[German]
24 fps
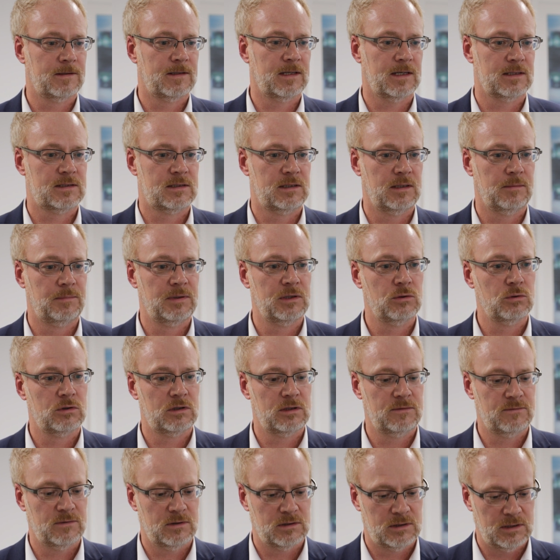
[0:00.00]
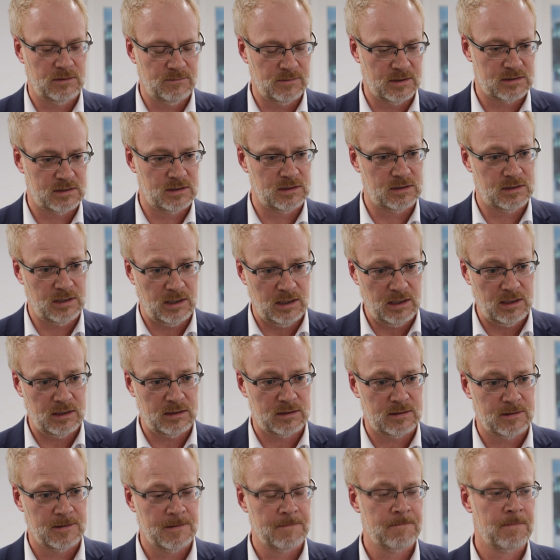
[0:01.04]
dass die Biodiversität,